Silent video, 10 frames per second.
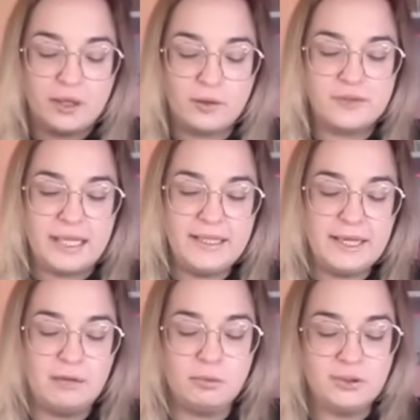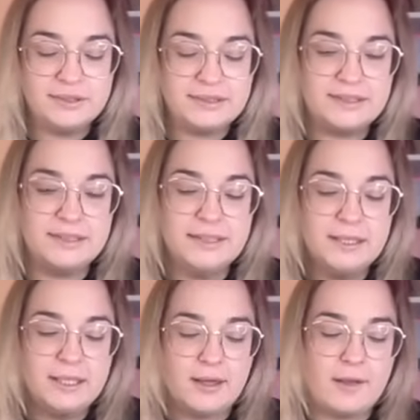On a également ici,
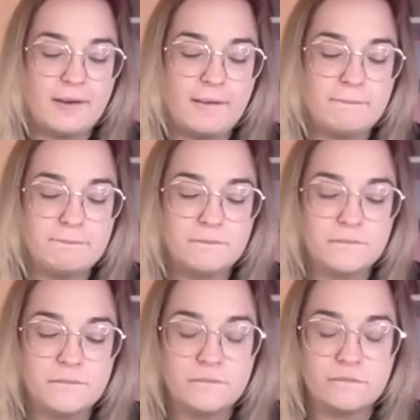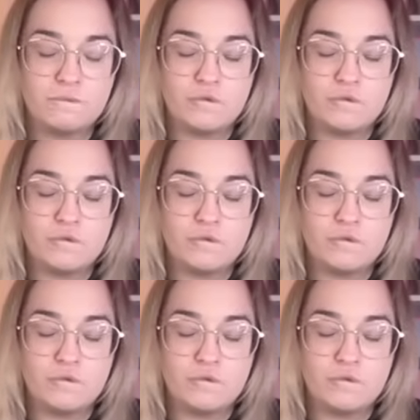euh,